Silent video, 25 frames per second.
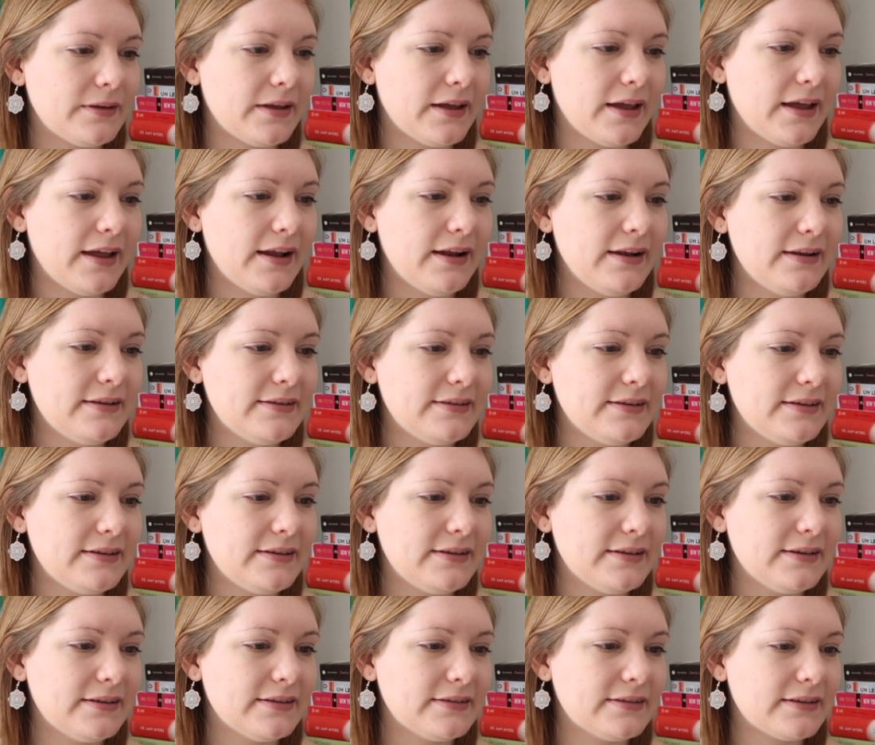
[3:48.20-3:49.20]

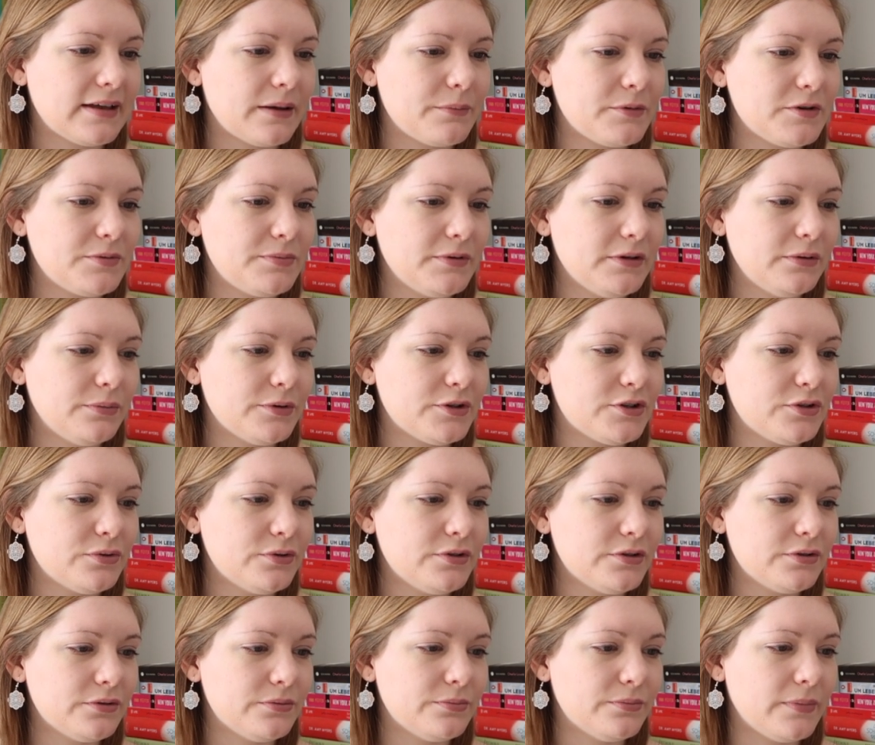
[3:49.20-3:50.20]
hellsichtiges Kammerspiel über
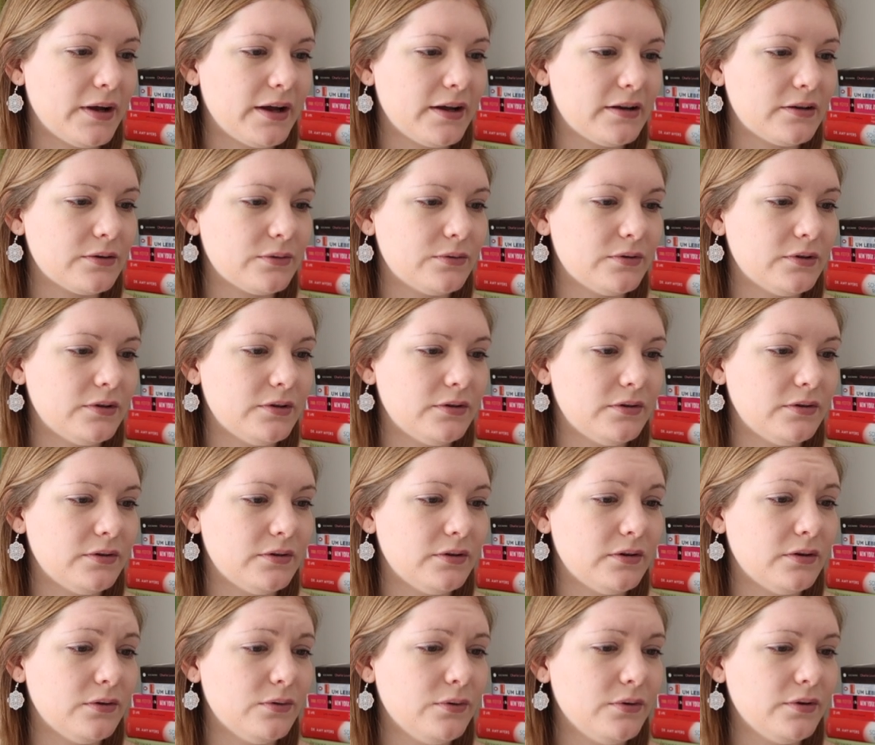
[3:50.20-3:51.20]
Schuld und Macht und
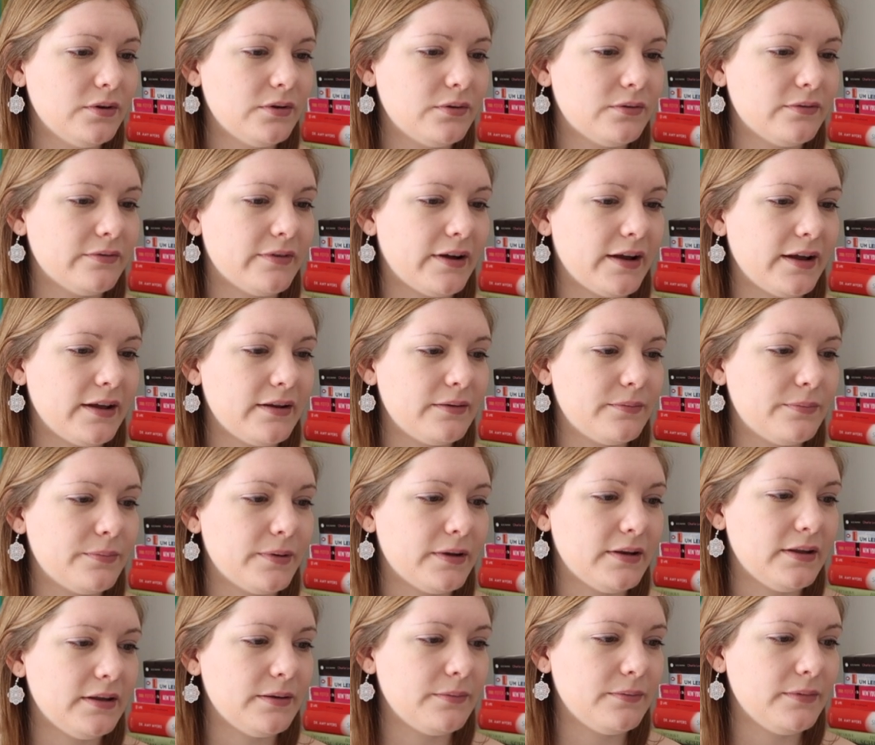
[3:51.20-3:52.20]
Lüge und Wahrheit,
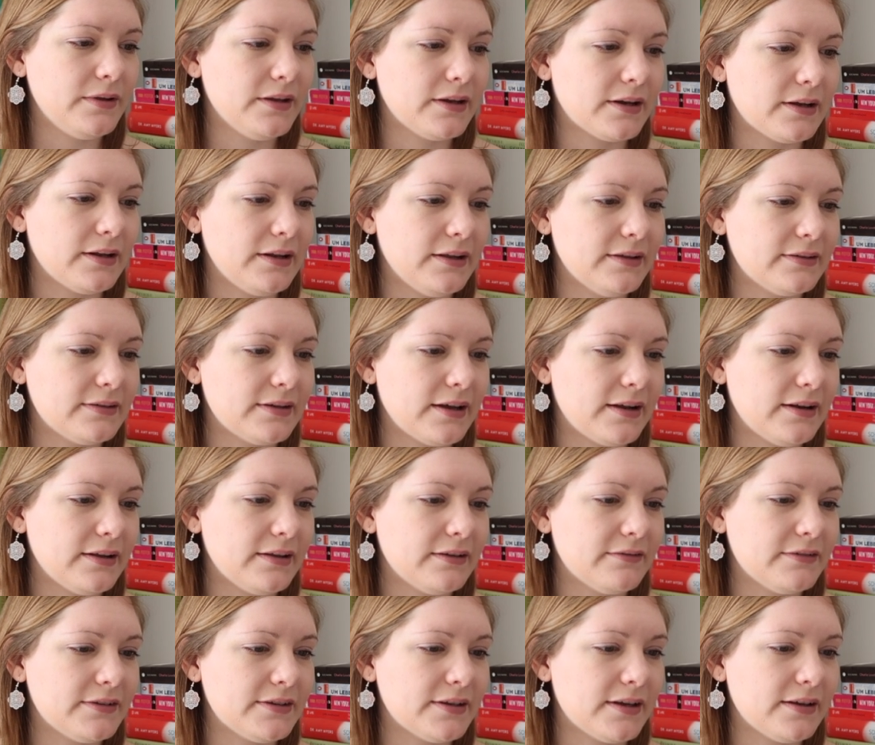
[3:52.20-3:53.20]
bei dem ihre Leser alle
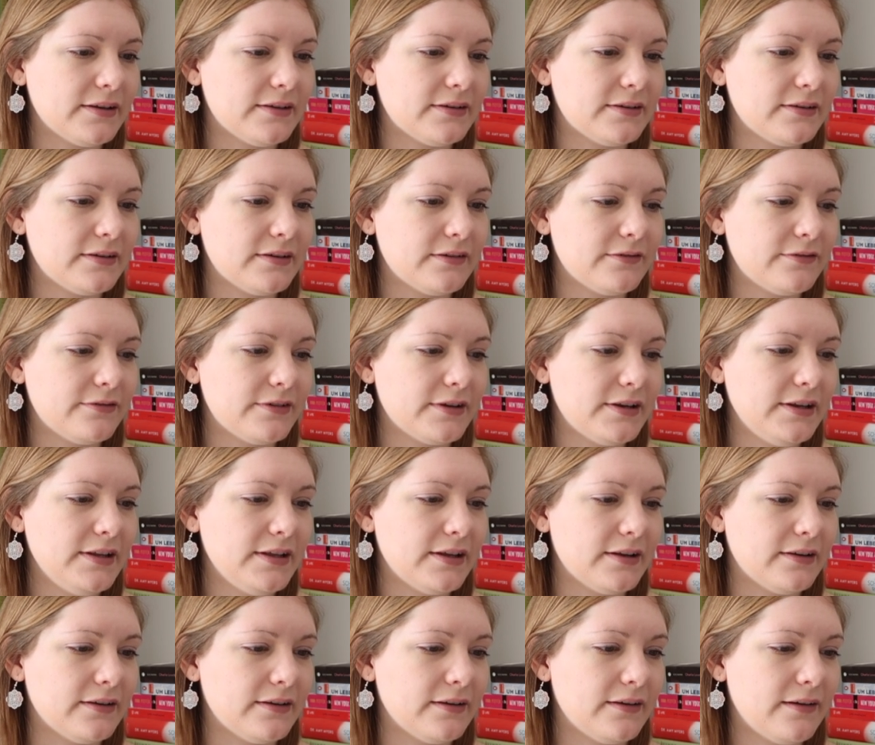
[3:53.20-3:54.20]
Gewissheiten
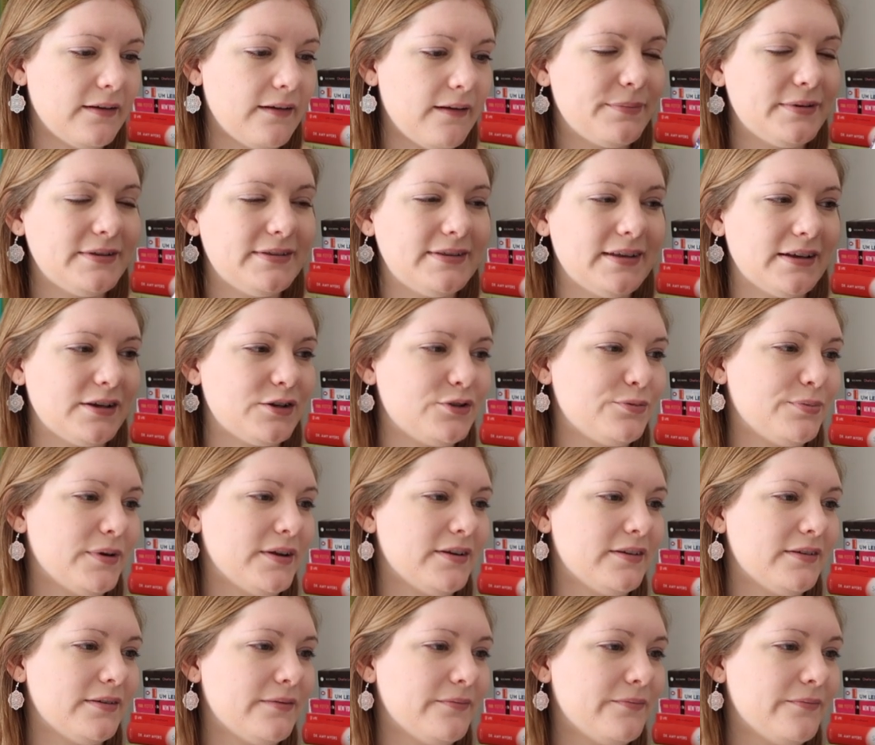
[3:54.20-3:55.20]
verlieren. Bin sehr
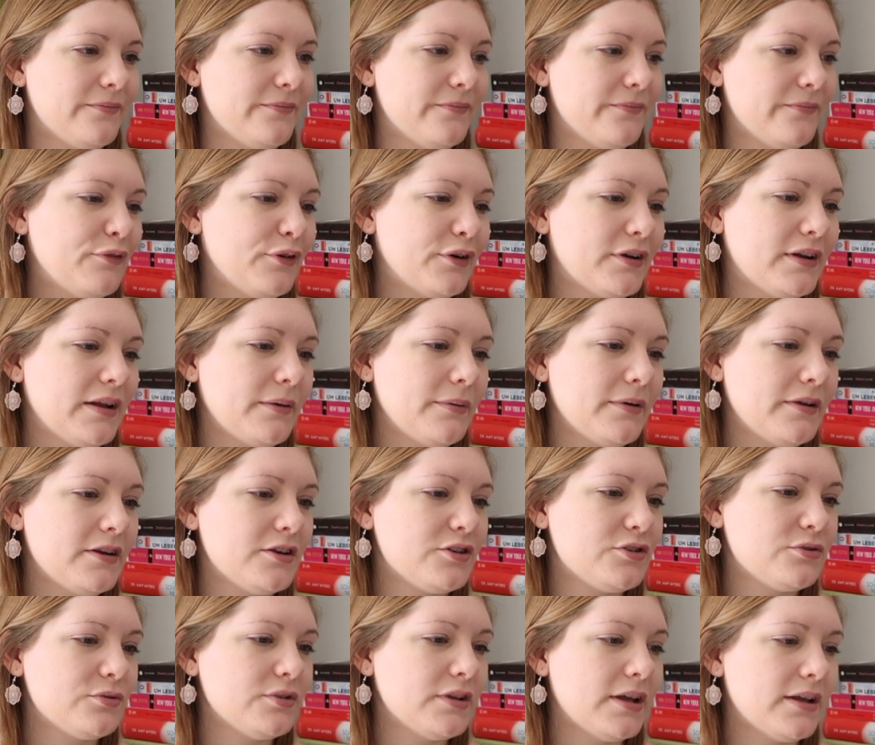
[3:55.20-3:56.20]
gespannt. Vor knapp einer
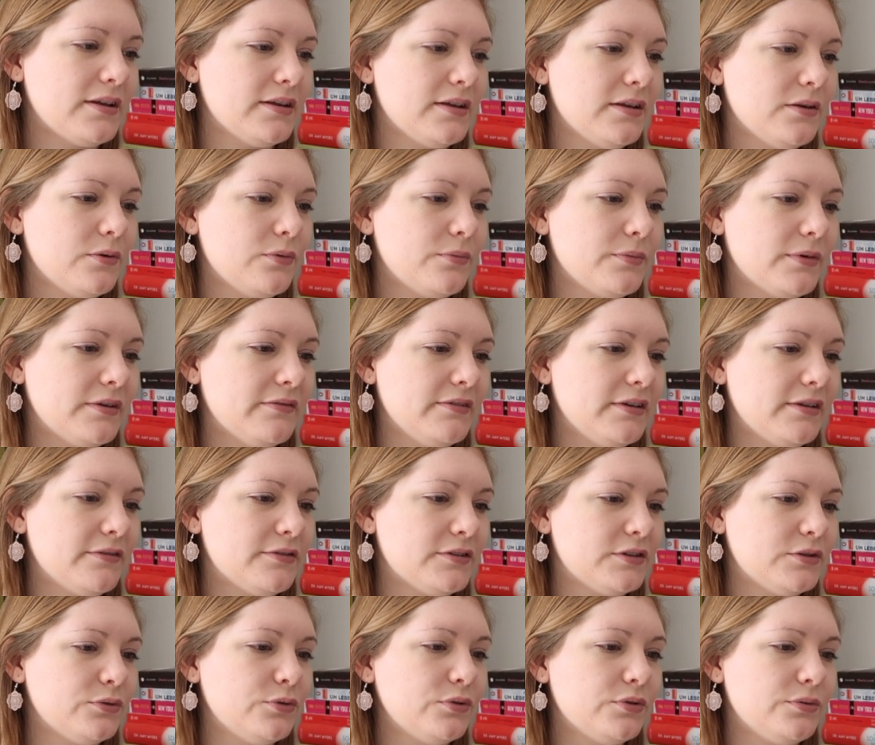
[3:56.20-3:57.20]
Stunde hat Theo mal wieder
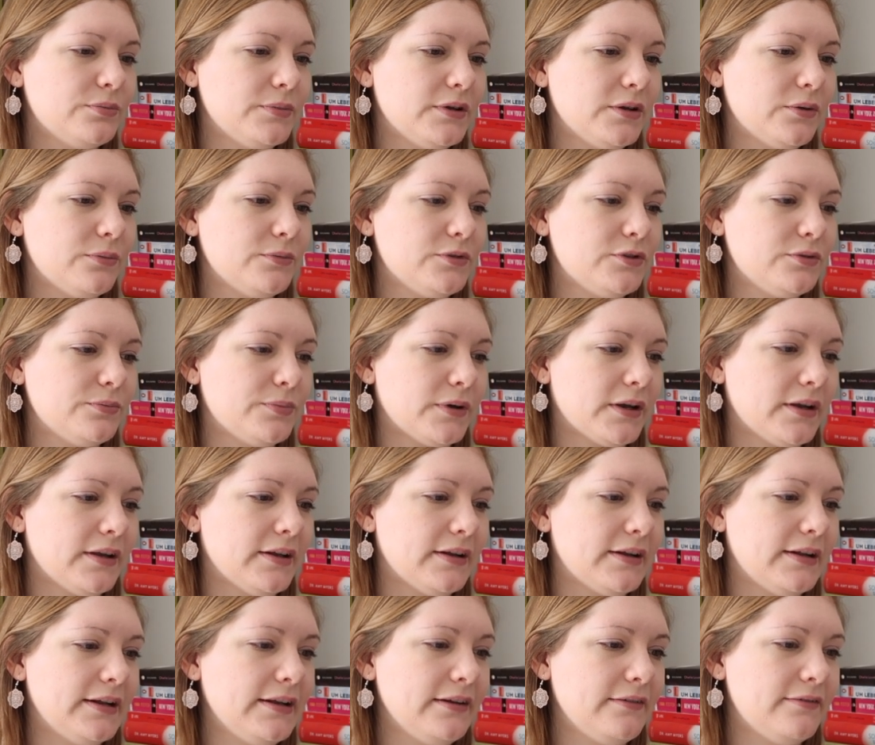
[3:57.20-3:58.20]
versucht, mich
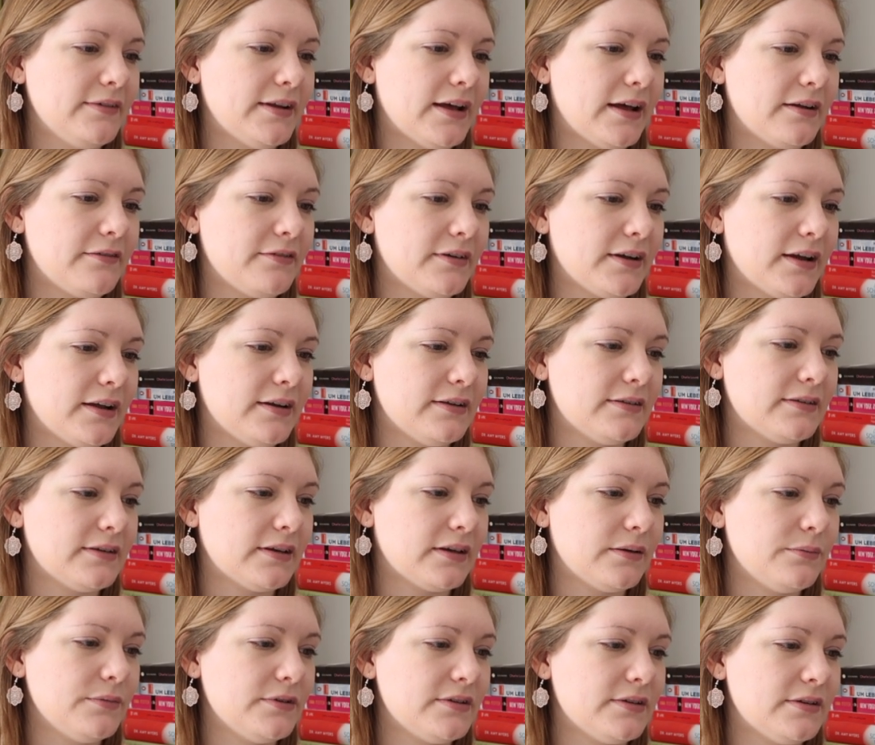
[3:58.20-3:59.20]
umzubringen. Klingt wie der Anfang eines
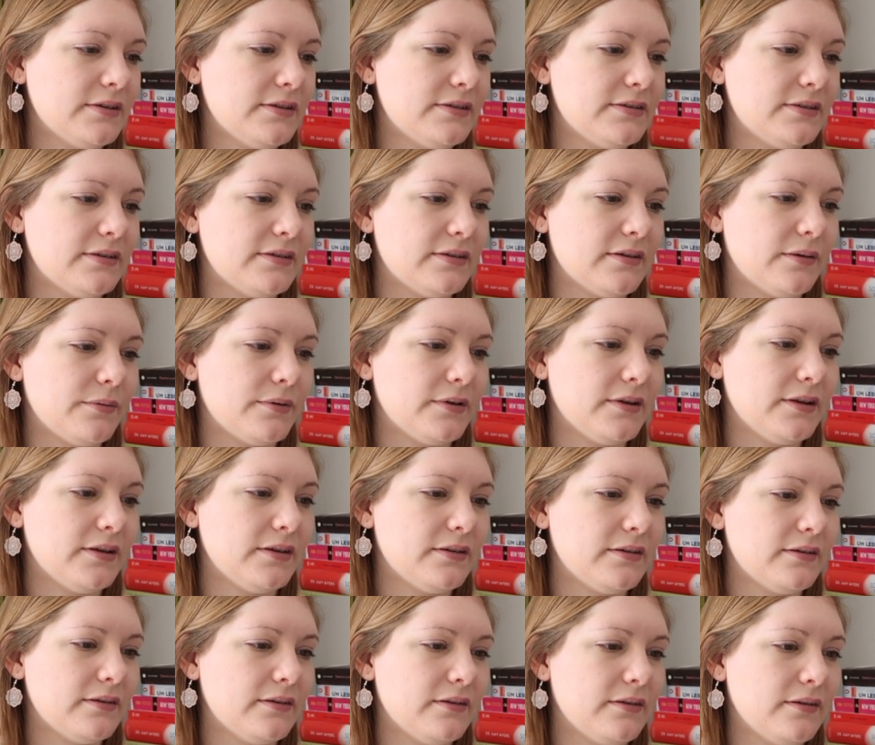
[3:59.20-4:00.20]
Krimis, ist es aber
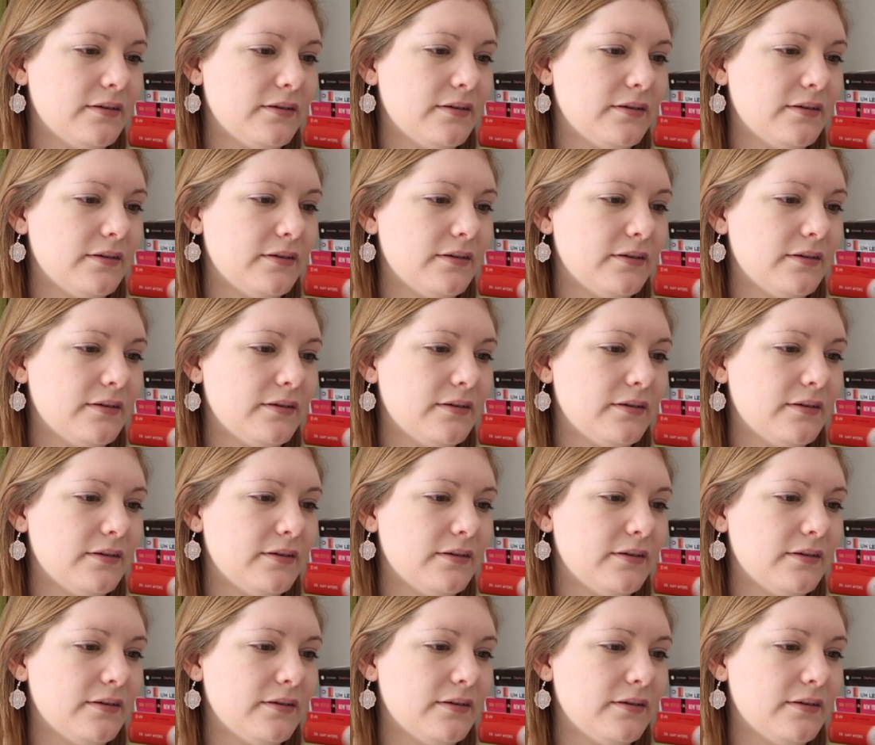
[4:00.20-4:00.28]
nicht.